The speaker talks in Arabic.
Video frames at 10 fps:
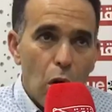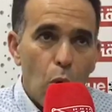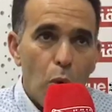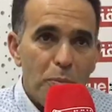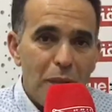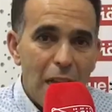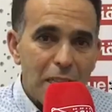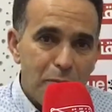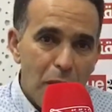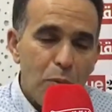هو من
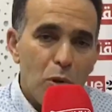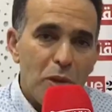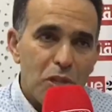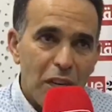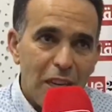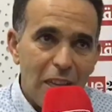اسباب والمشاكل